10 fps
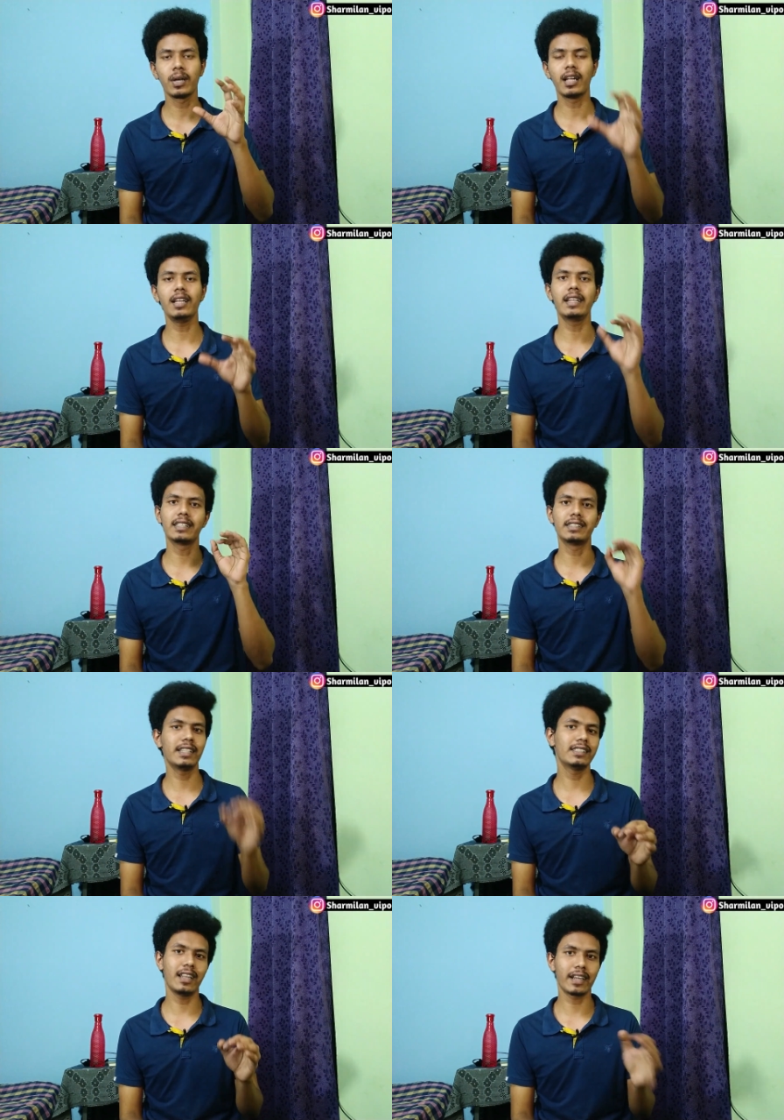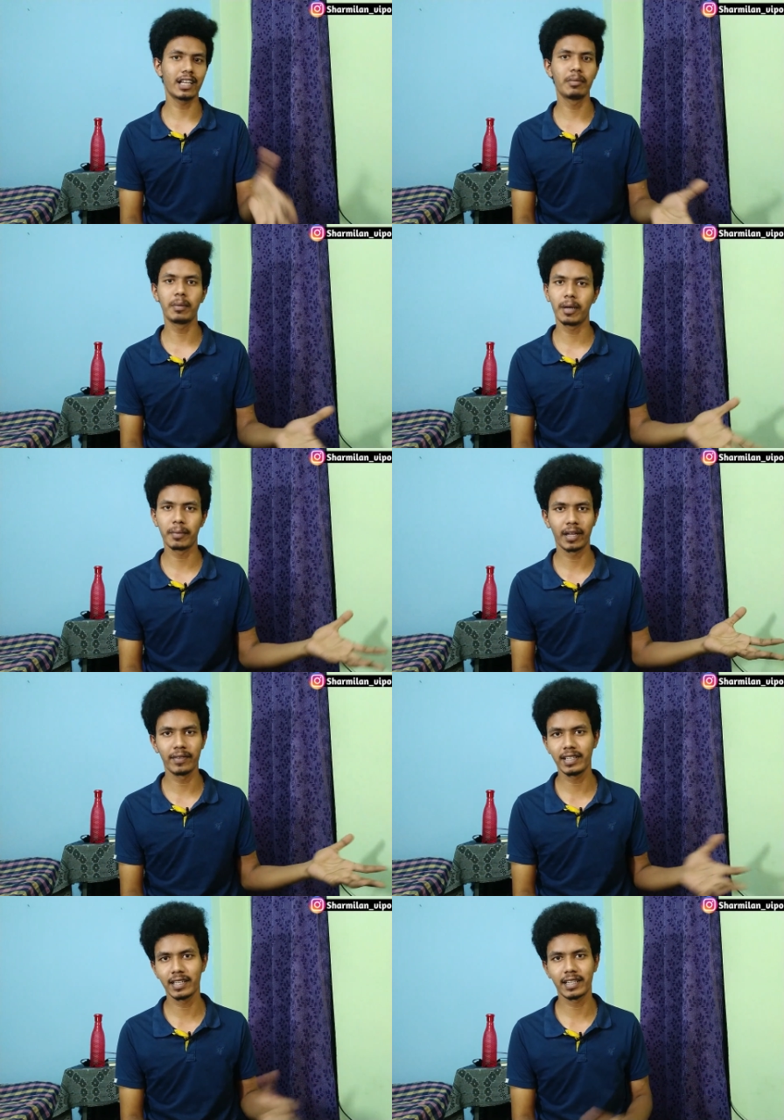ஸோ அதெல்லாம் நீங்கள் சீரீஸ்லாம் கண்டிப்பாக பார்ப்பீங்க
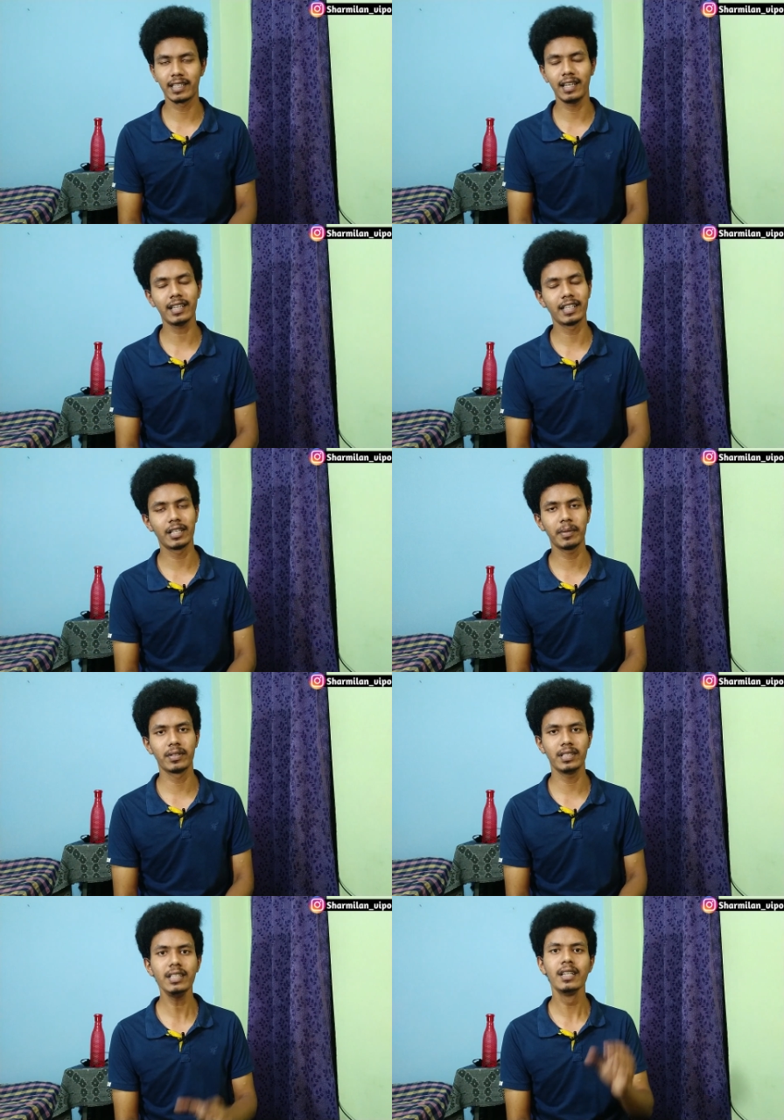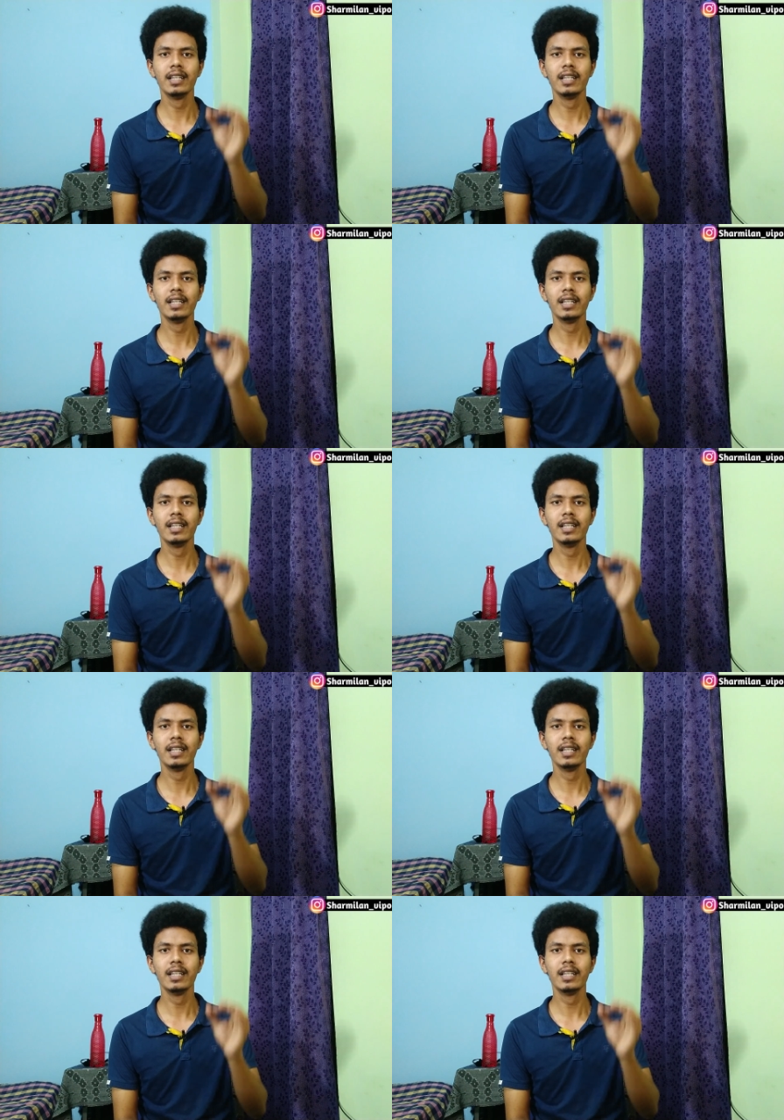வீட்டில் இருக்கிறதால கண்டிப்பாக வந்து